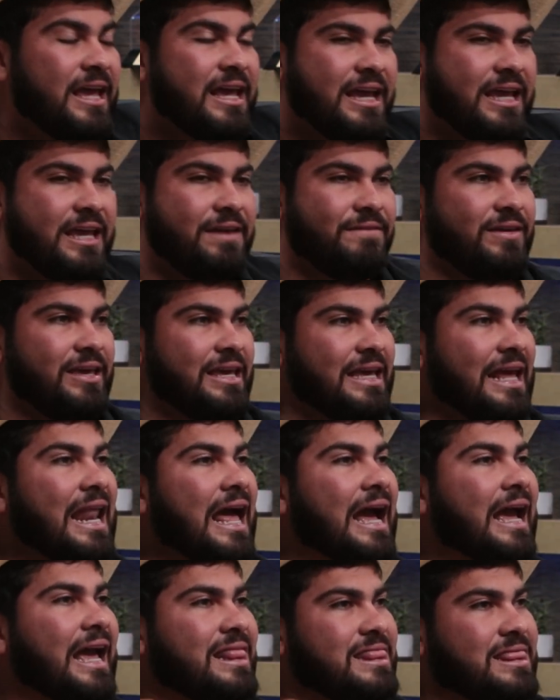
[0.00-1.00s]
Y vi que
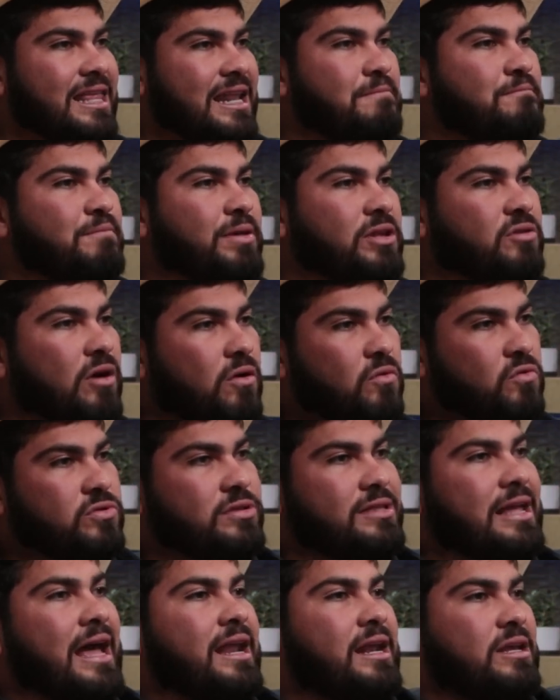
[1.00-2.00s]
la gente le empezó a
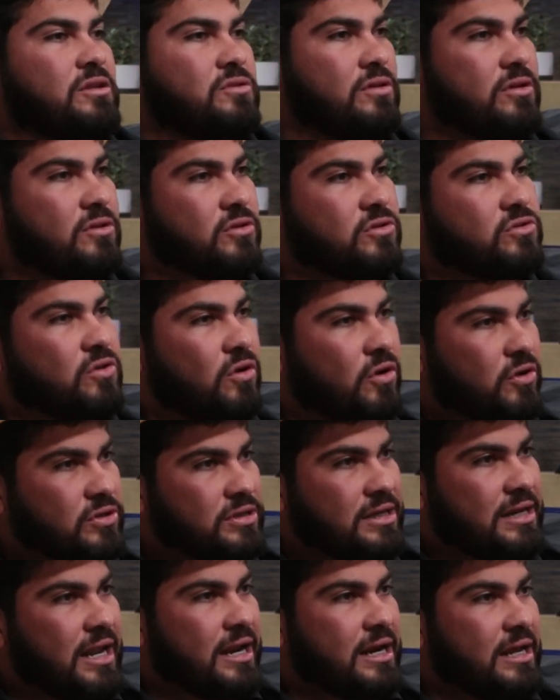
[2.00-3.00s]
gustar eso de los toros
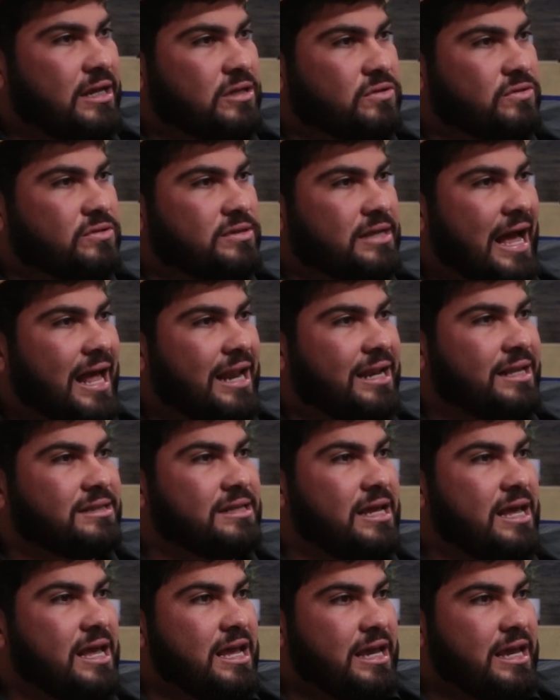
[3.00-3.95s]
en las redes sociales.